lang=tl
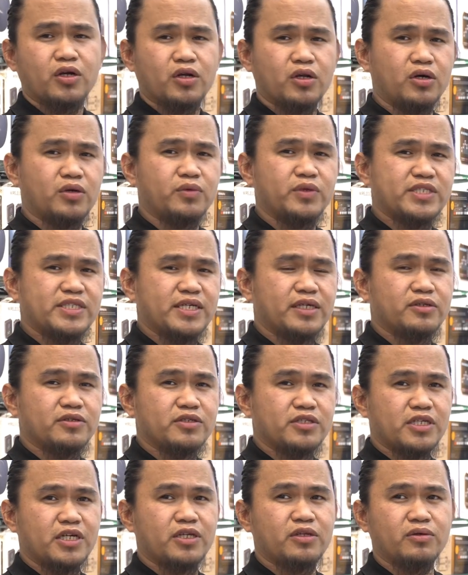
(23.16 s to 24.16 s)
Chloe San
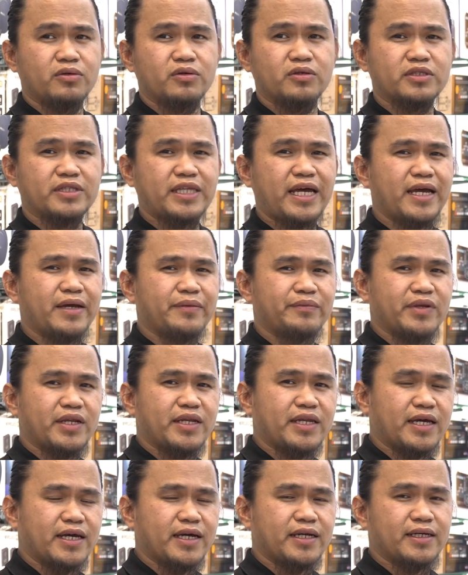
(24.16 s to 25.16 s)
Jose noong time na
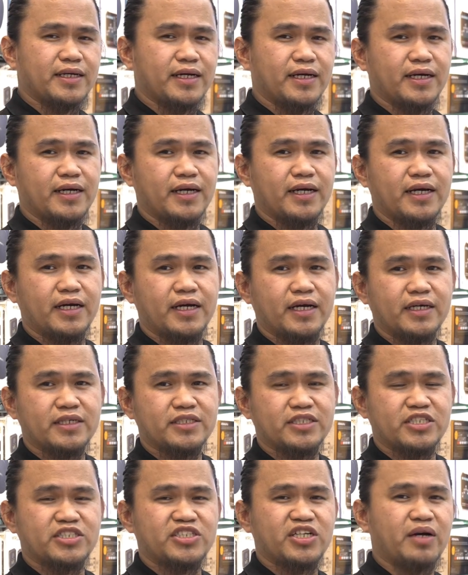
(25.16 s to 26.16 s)
nag uh,
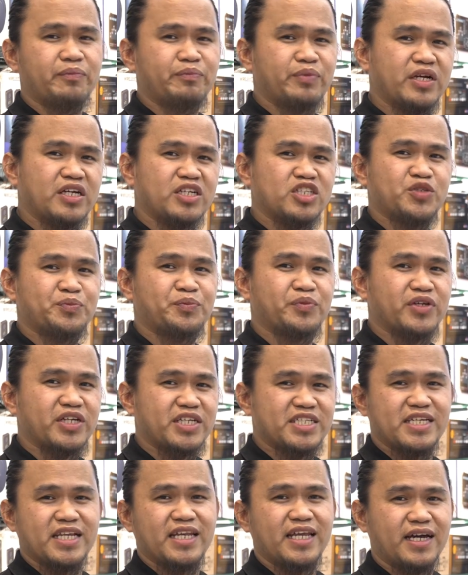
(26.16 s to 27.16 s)
ah, shopping
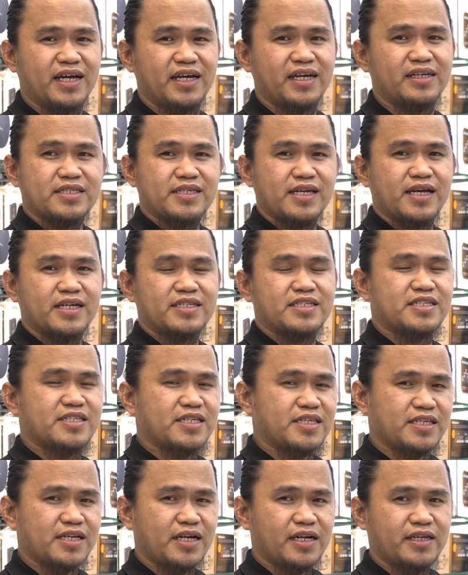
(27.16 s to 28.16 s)
spree sila sa
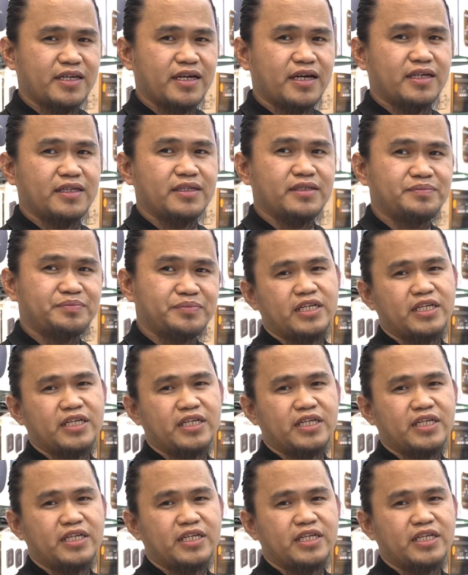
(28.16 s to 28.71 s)
sasakyan,